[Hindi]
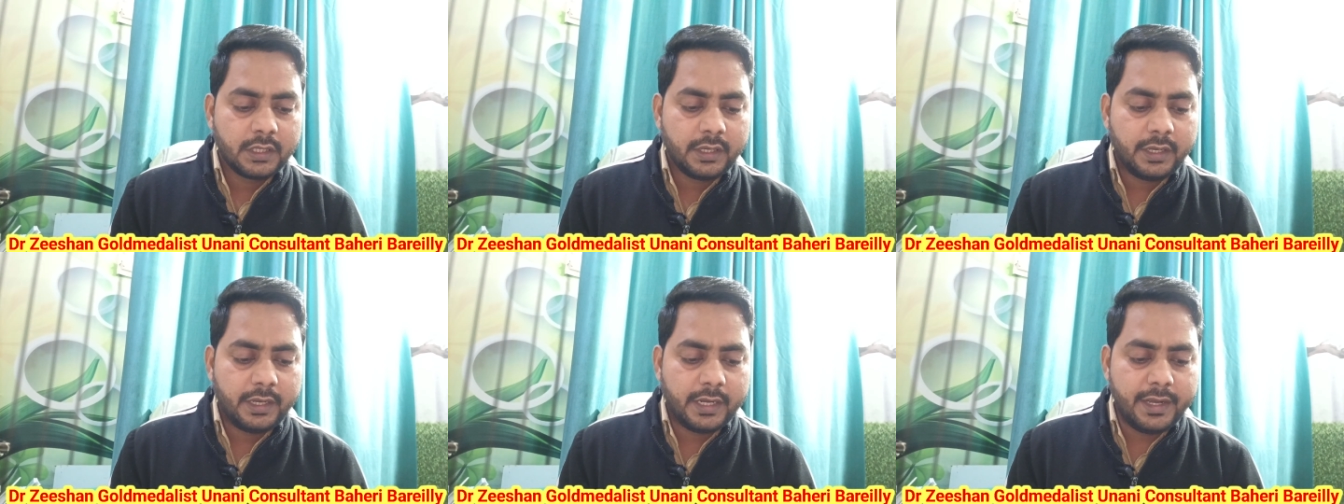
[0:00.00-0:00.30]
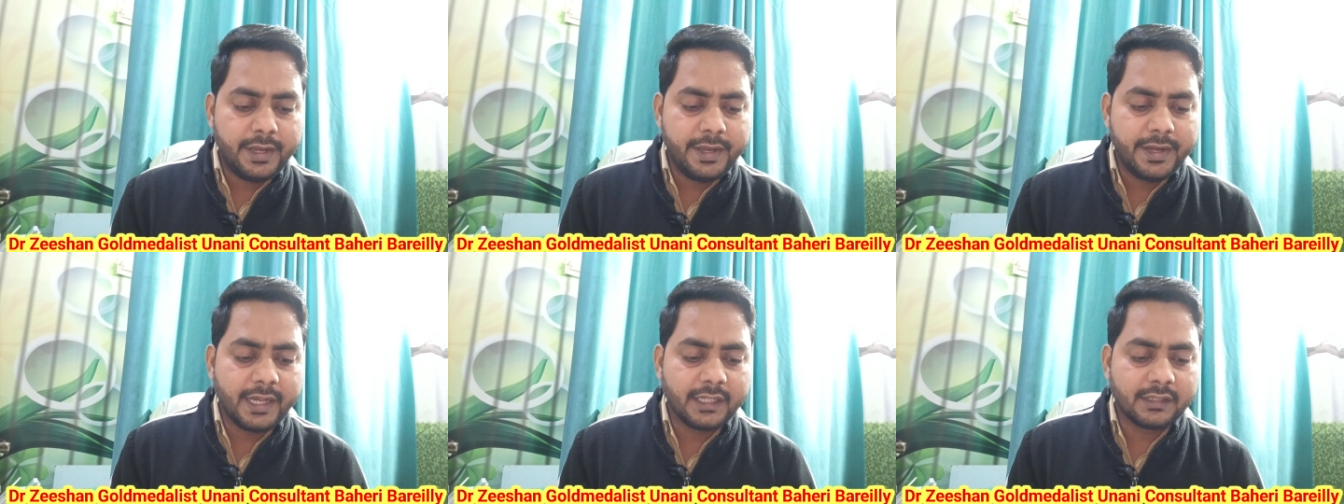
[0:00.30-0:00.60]

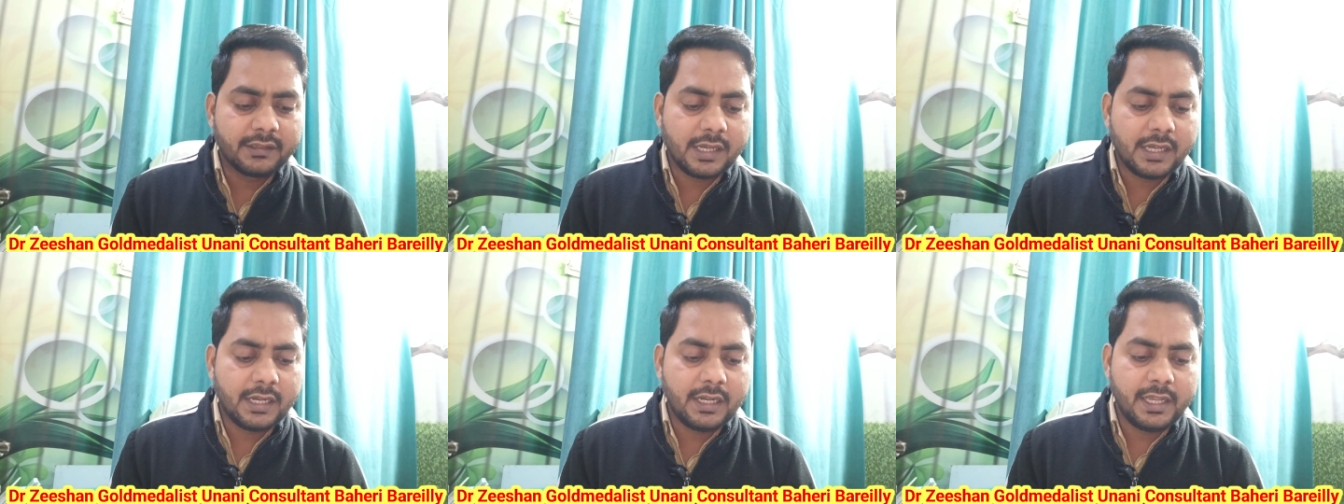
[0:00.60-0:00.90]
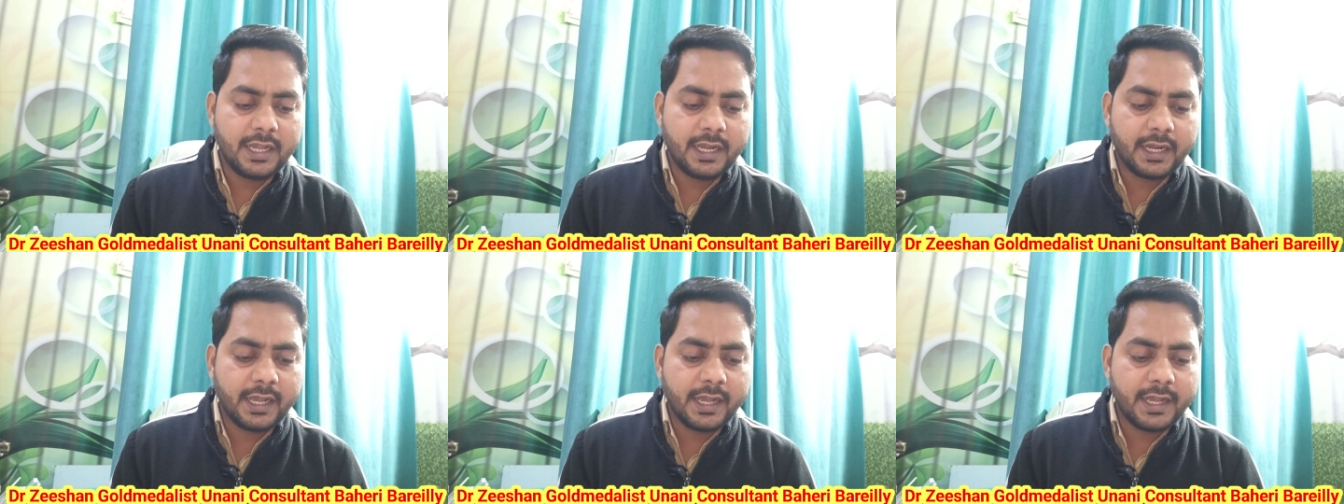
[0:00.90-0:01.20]
डंडासा
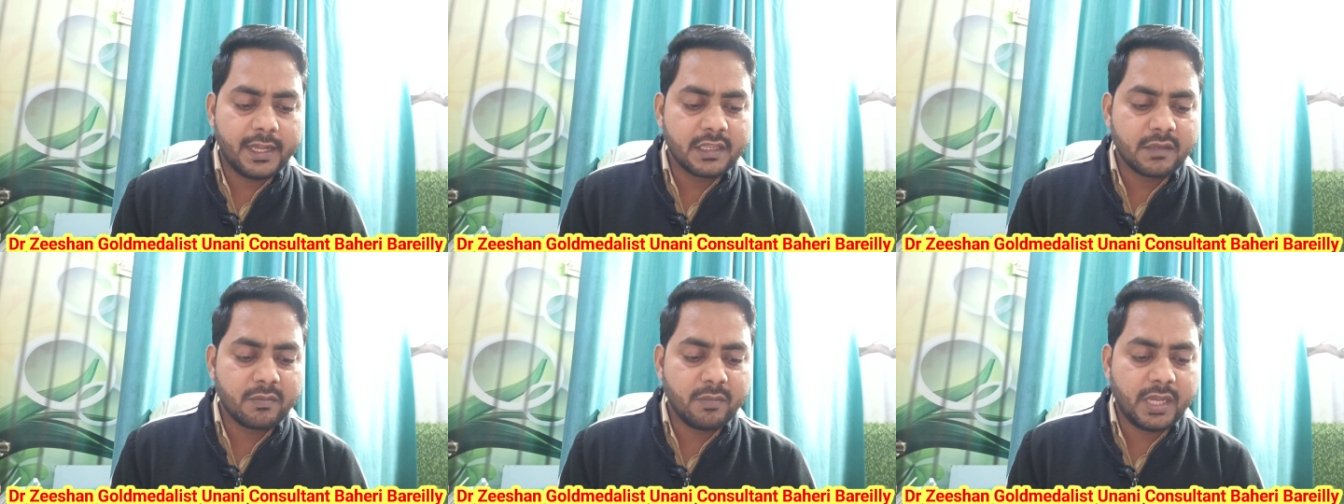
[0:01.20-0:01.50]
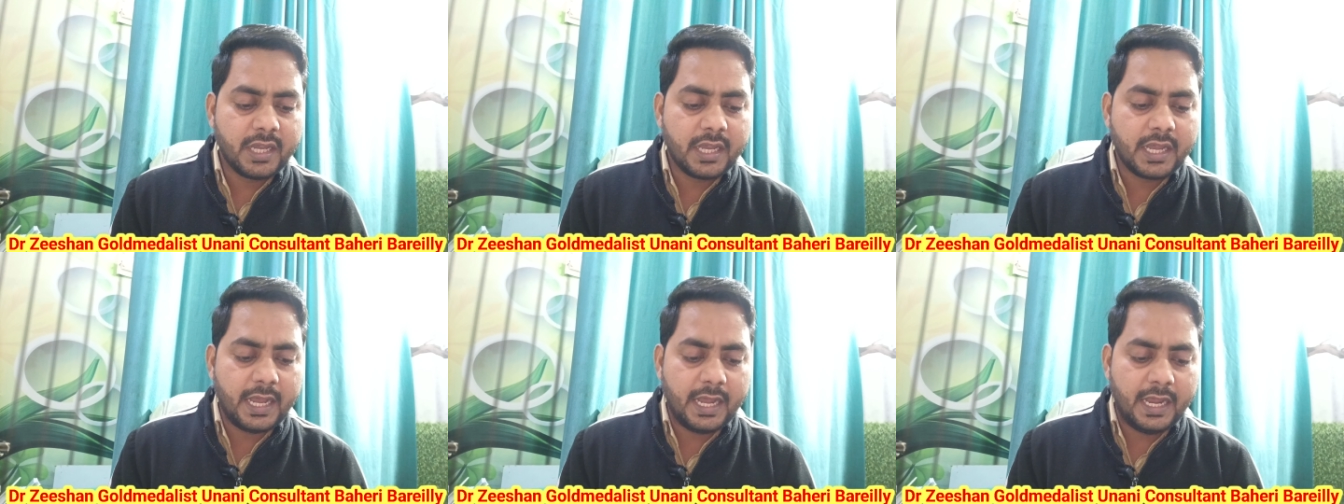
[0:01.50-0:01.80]
लिया गया है
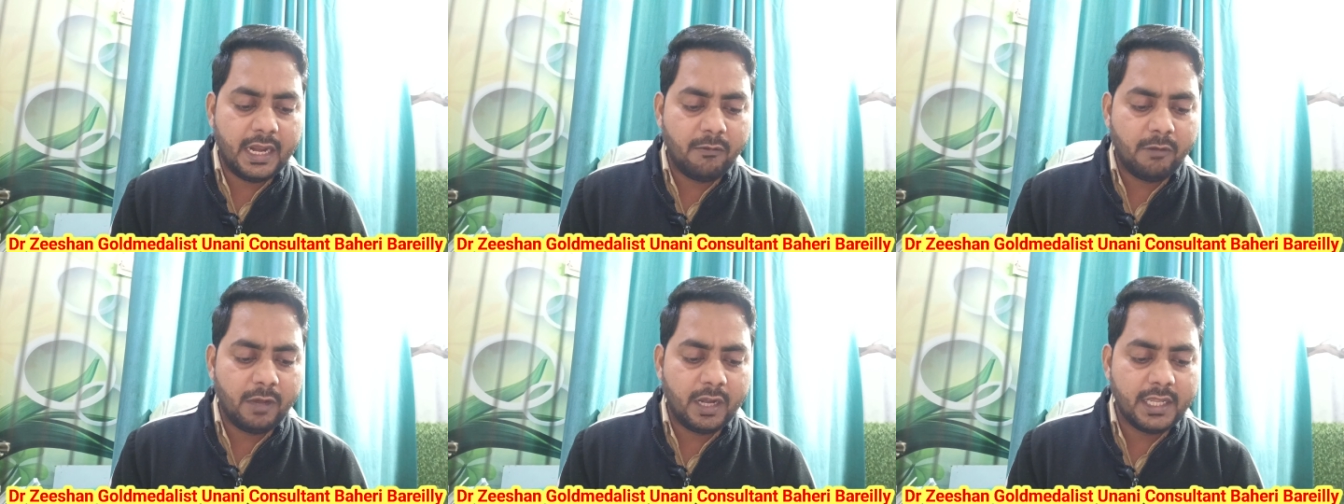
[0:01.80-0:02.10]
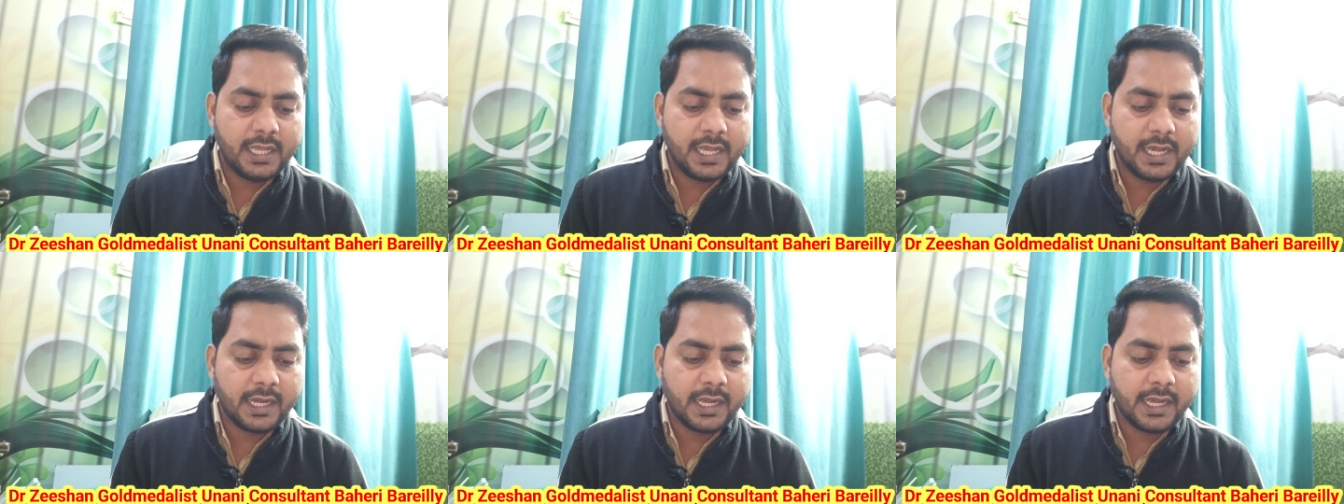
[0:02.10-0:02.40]
इसमें एलवा
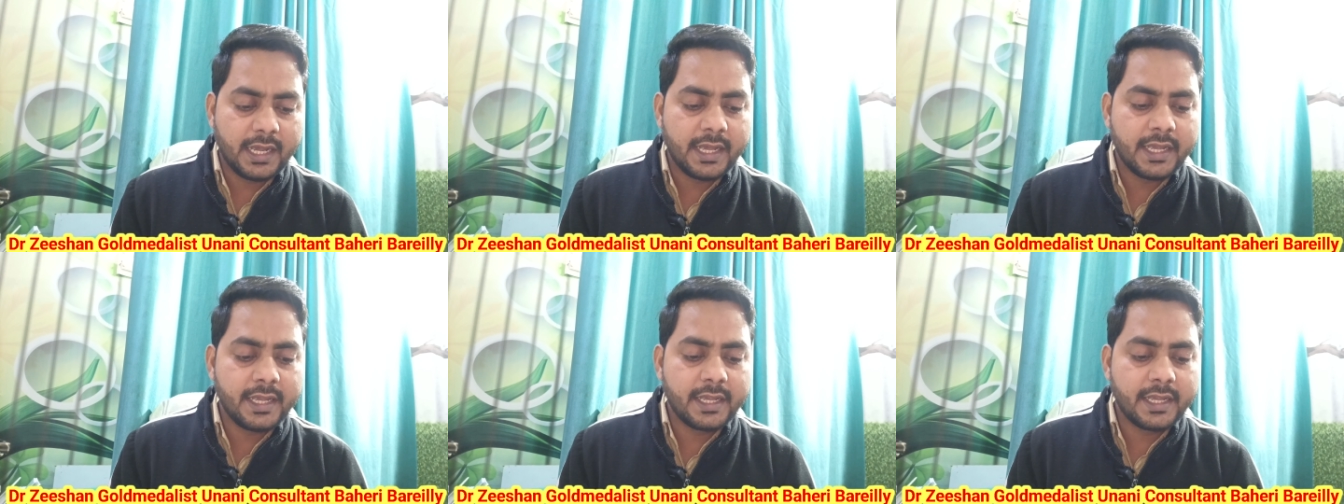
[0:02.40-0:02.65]
लिया गया